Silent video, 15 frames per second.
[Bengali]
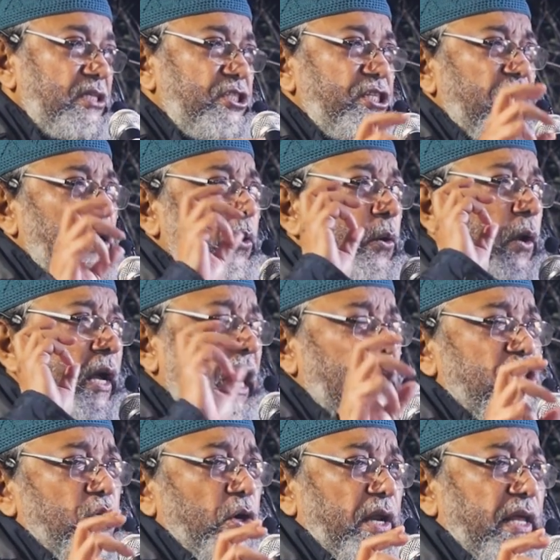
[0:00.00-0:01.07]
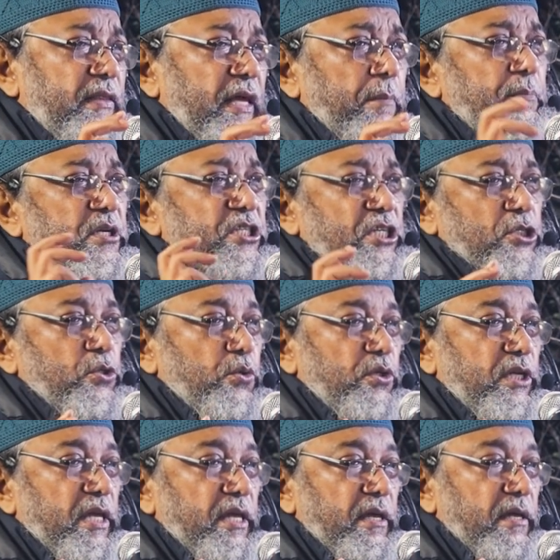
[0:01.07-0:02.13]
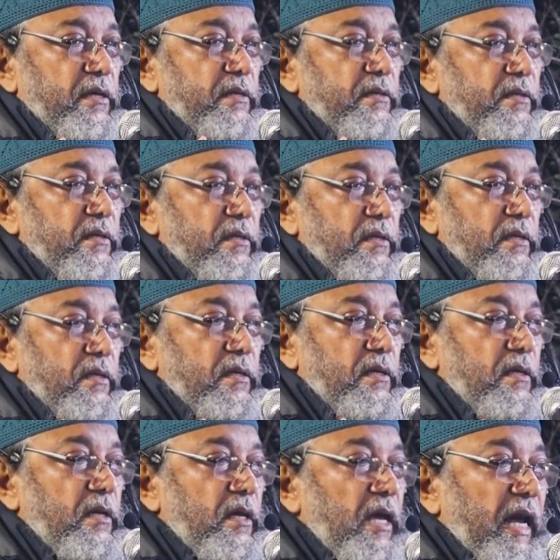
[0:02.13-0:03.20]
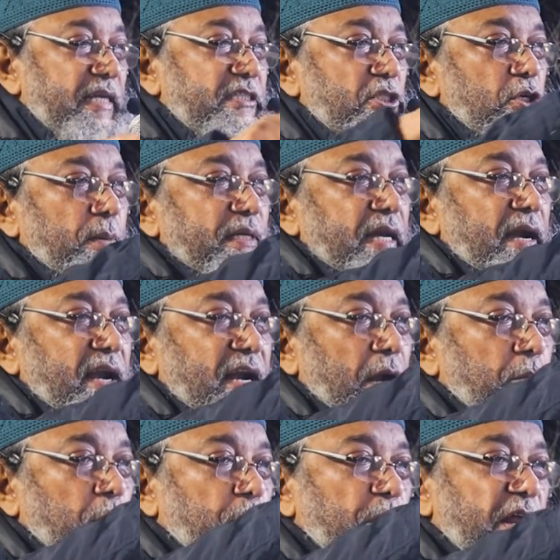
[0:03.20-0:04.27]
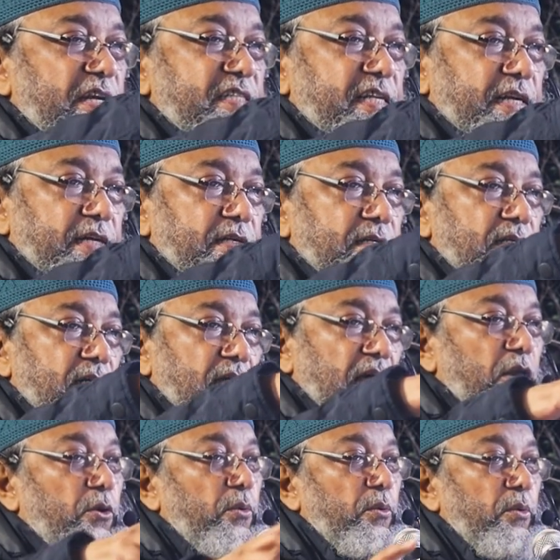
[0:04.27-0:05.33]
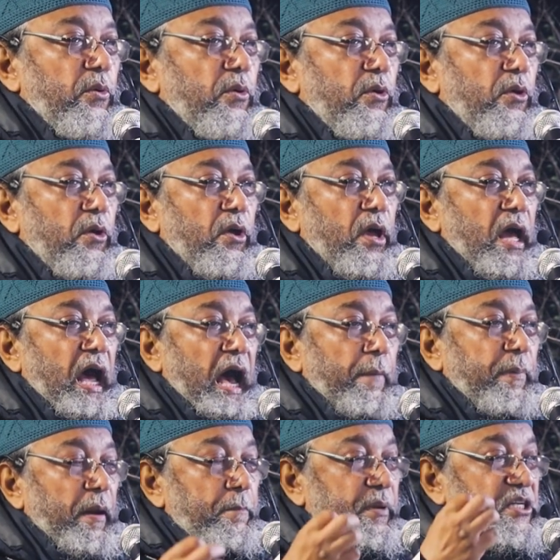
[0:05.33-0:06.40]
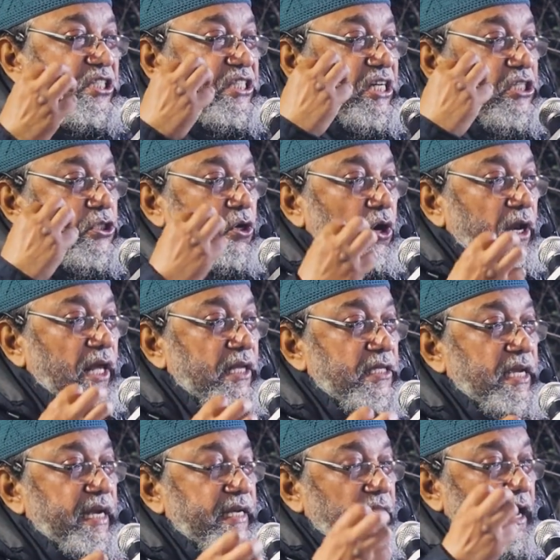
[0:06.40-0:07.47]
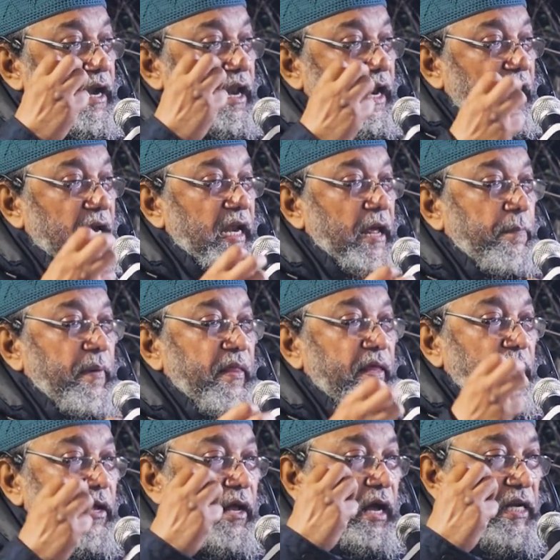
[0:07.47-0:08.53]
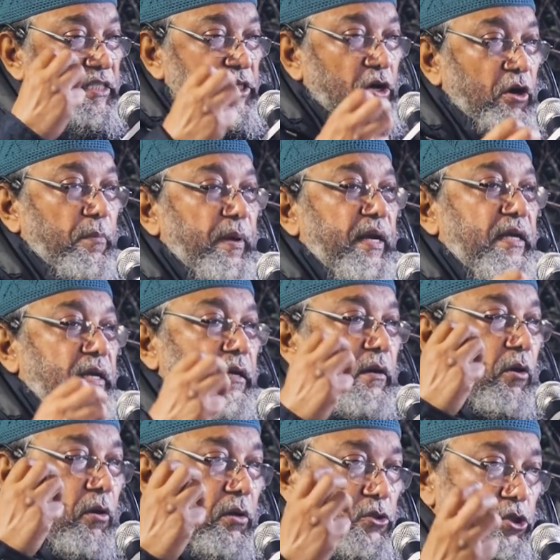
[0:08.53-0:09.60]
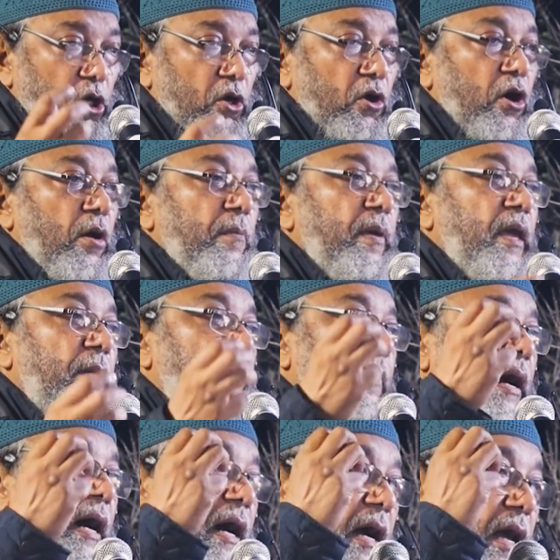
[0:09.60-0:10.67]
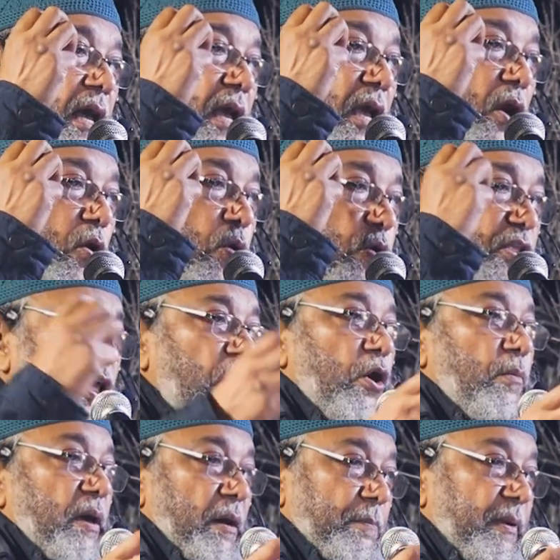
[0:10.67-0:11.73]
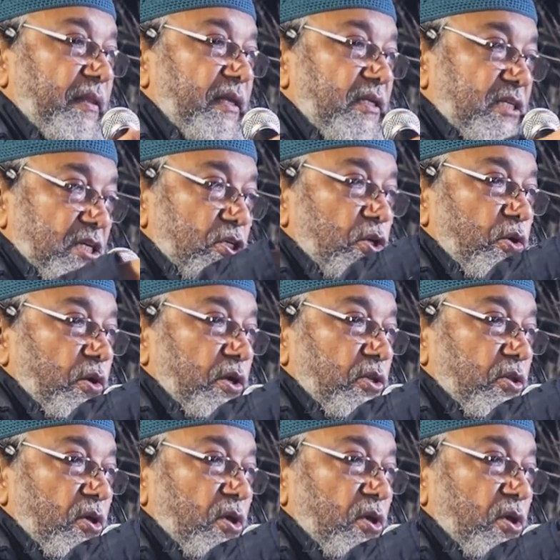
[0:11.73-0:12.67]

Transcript: যে কোনো কাজ করে তার বিশ্বাস অনুযায়ী আজকে সবাই ঠান্ডার কাপড় পরে আসছেন না কেন আপনারা বিশ্বাস করেন যে ঠান্ডা লাগলে আপনাদের কাশি হবে জ্বর হবে বা ক্ষতি হবে আপনাদের সেই জন্য কি